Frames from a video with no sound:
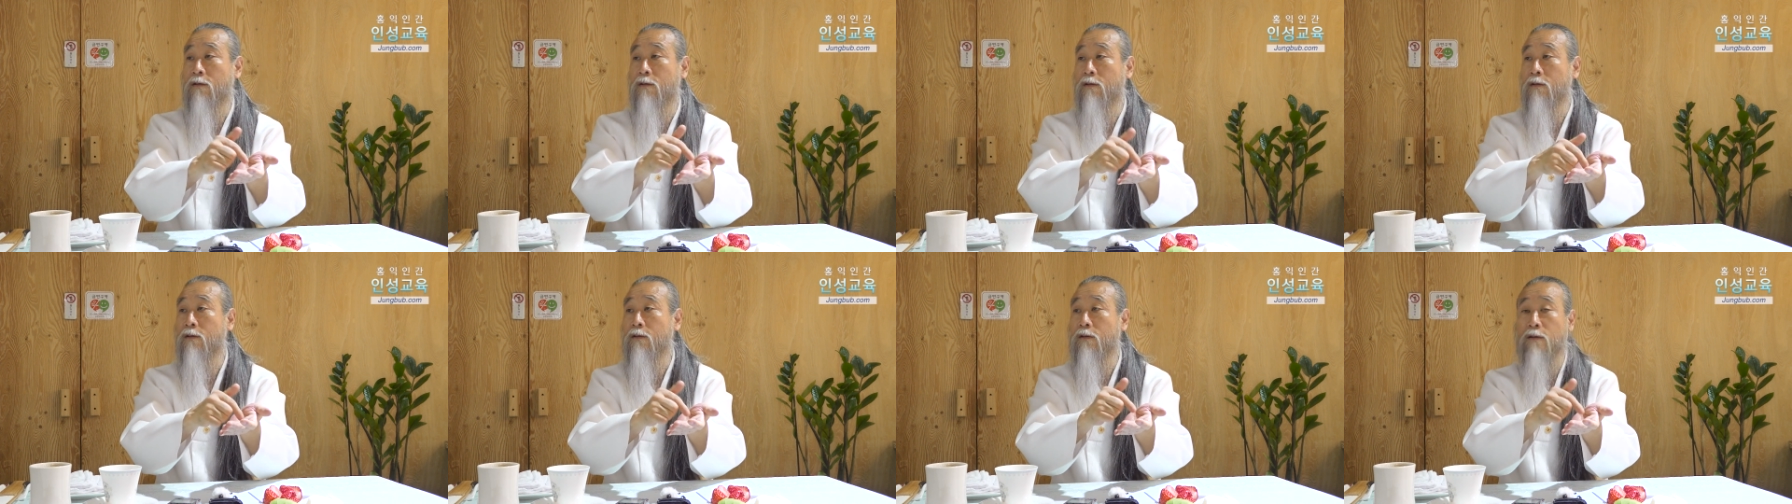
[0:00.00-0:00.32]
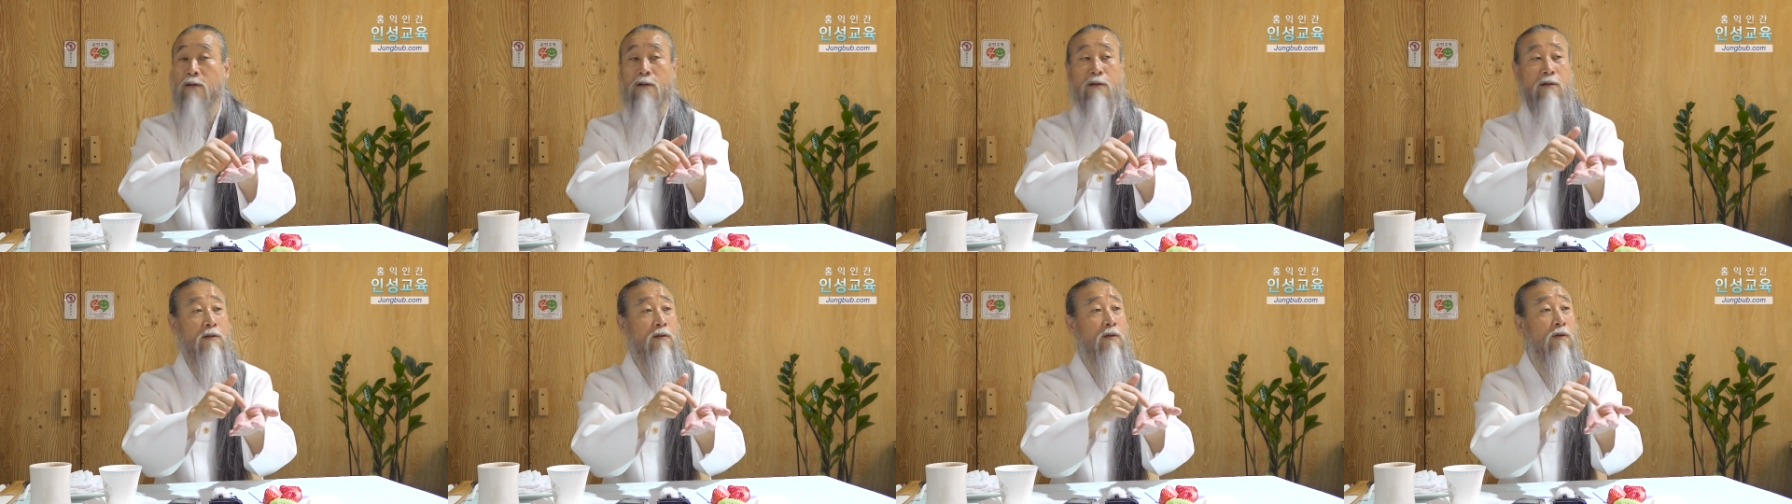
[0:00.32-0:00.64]
어,
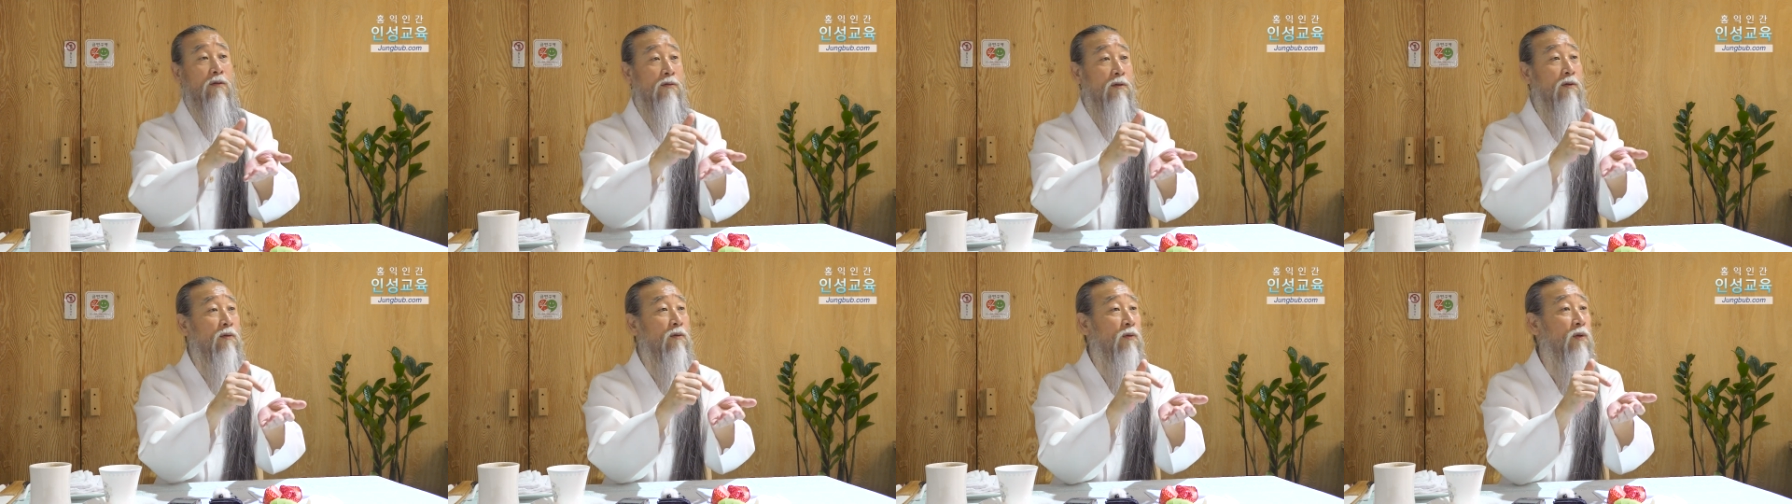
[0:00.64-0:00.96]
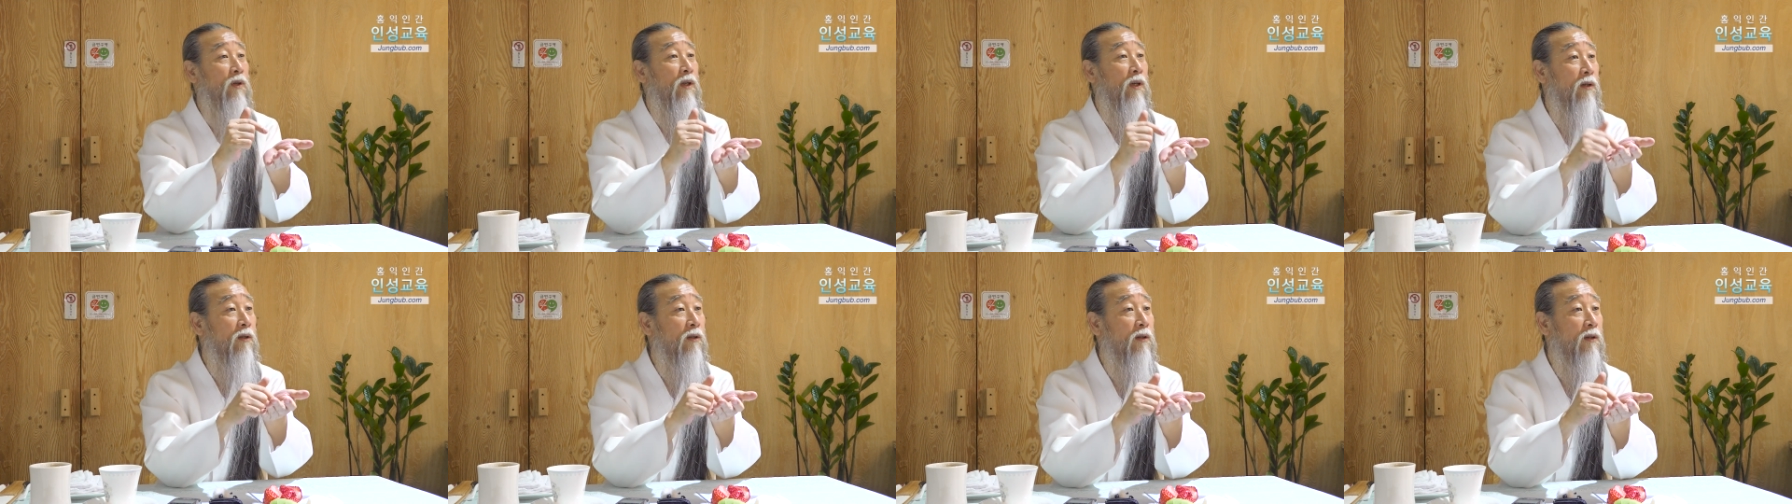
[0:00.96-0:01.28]
어, 요,
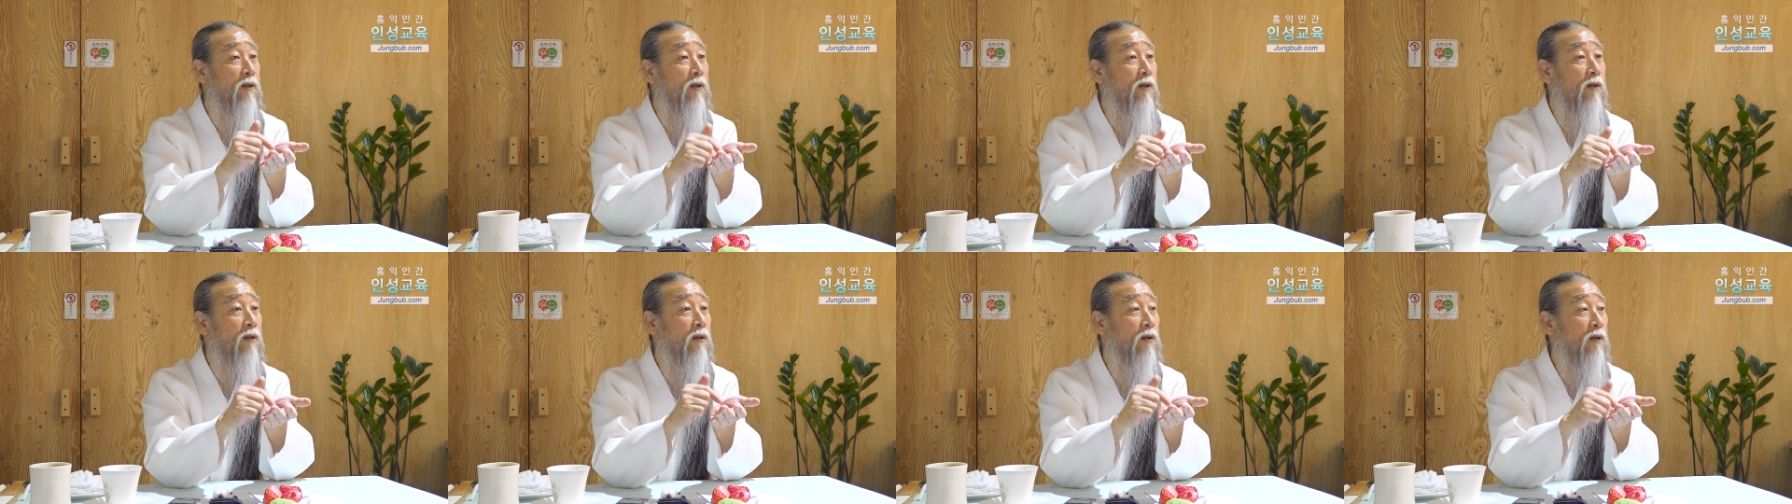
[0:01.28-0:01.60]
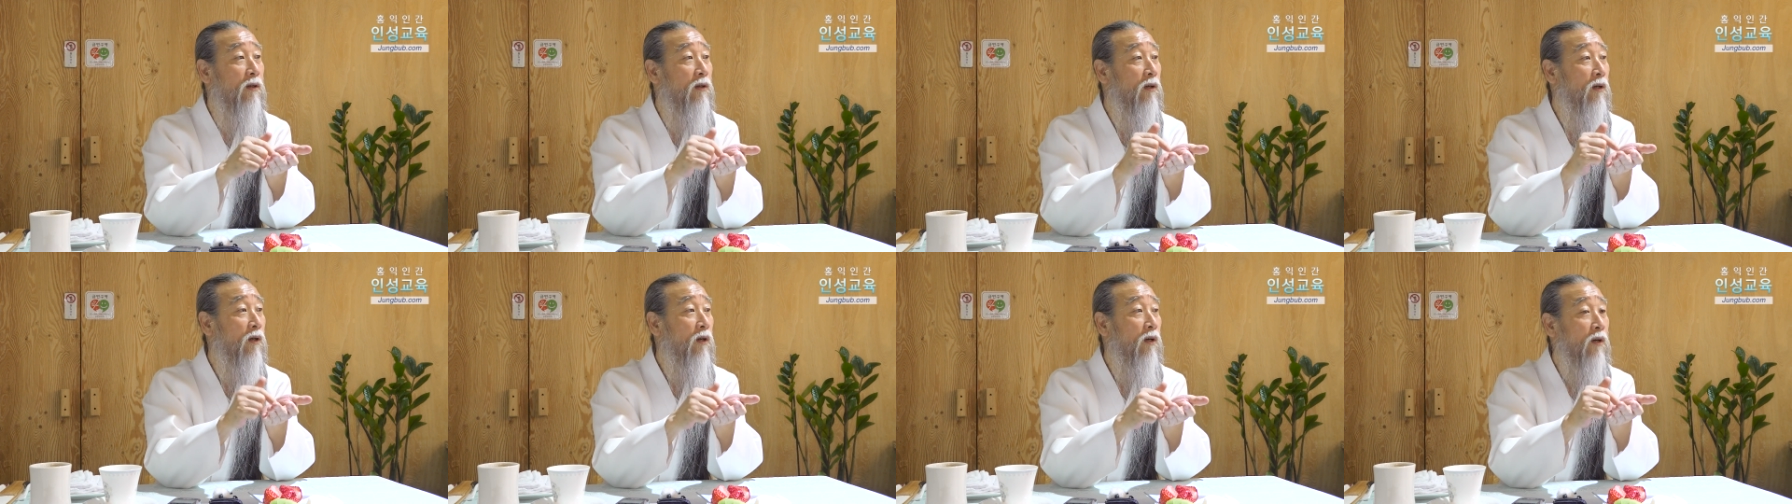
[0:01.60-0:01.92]
거예
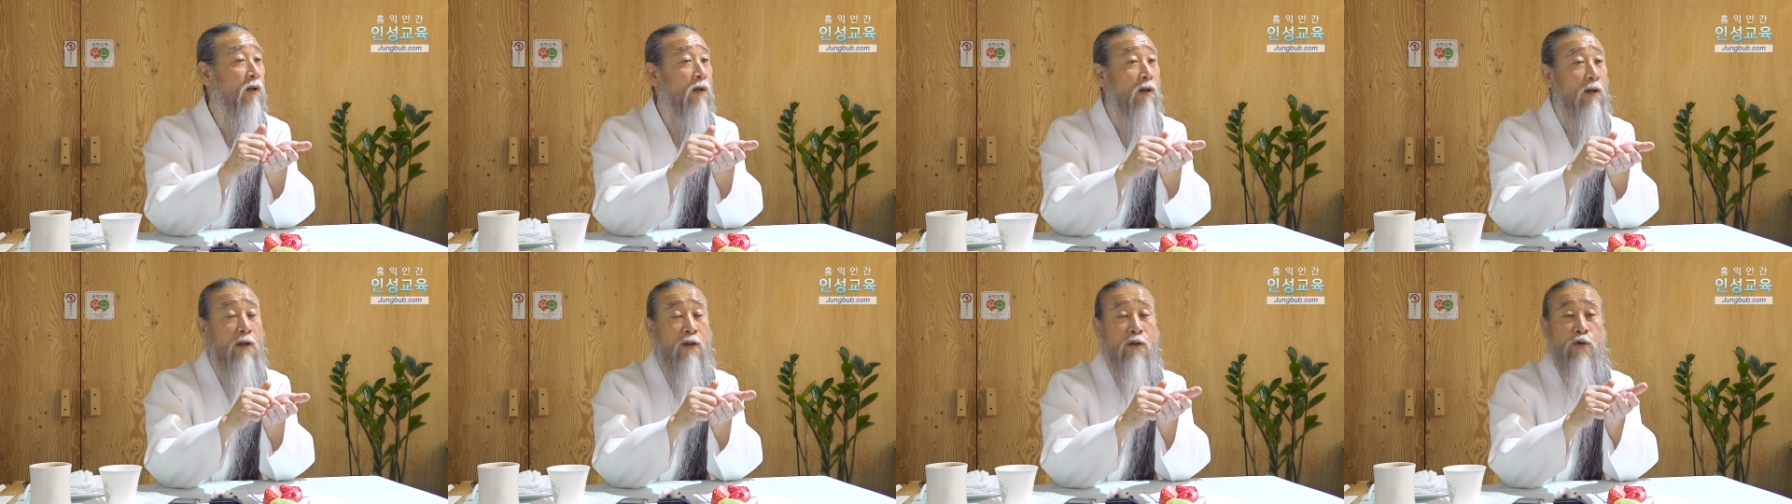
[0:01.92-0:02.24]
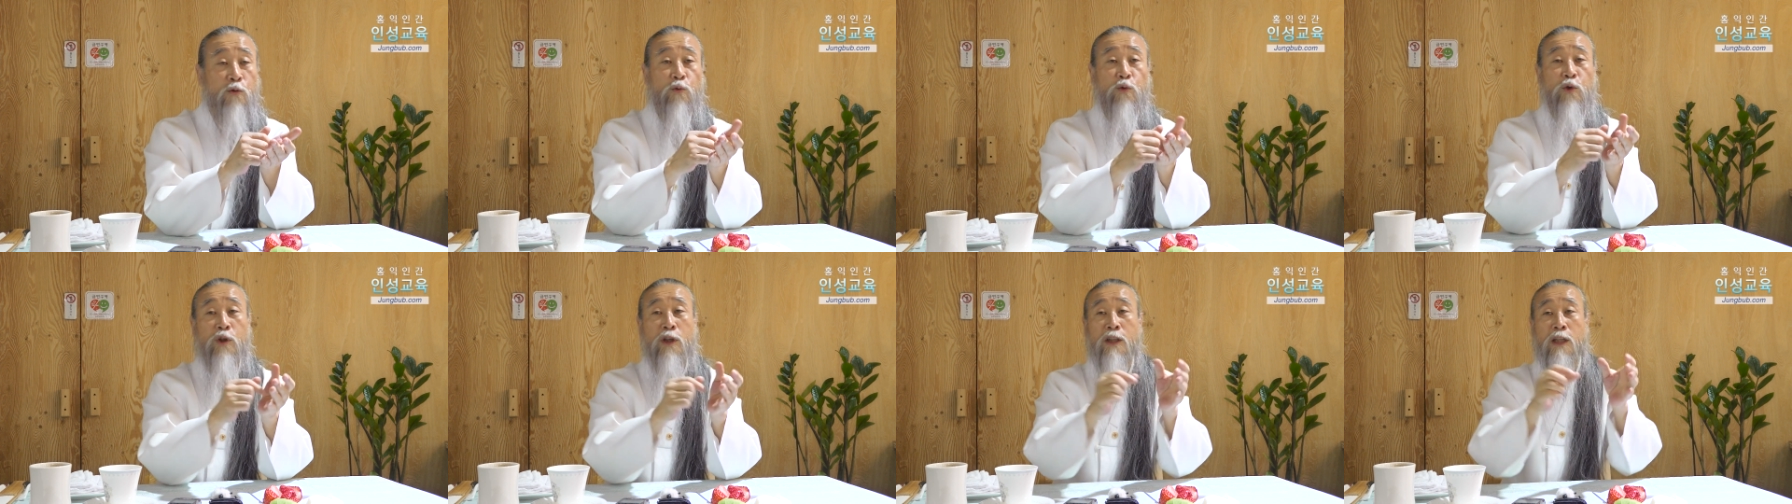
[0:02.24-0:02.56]

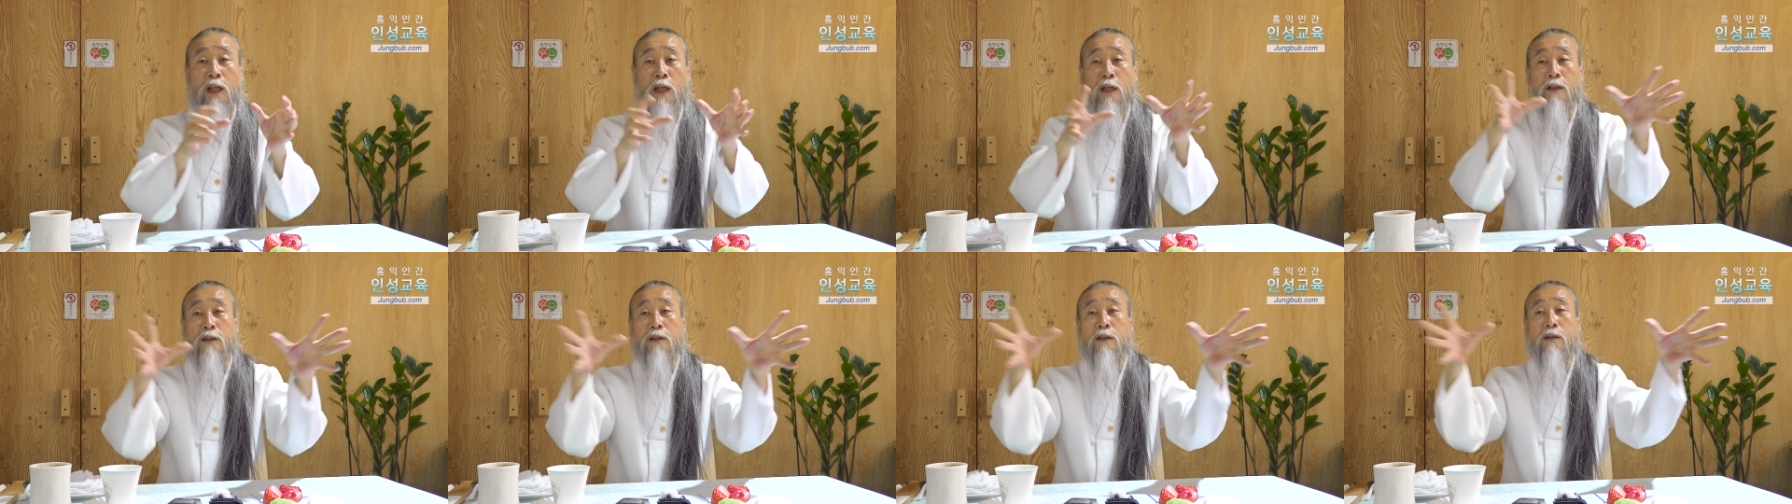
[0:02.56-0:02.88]
우리나라